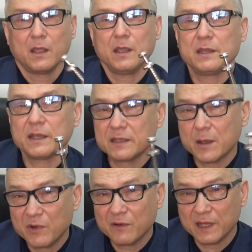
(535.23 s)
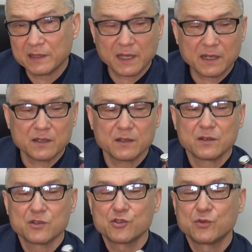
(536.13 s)
иногда бывает так,
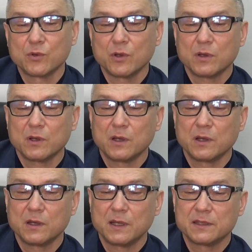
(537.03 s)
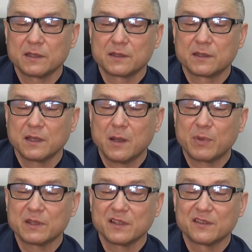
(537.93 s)
что э, этот
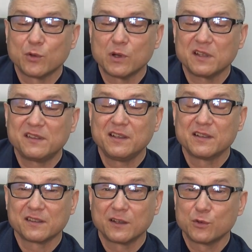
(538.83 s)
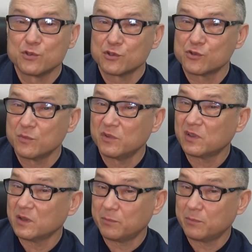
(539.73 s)
клапан настолько сильно закручен, что без,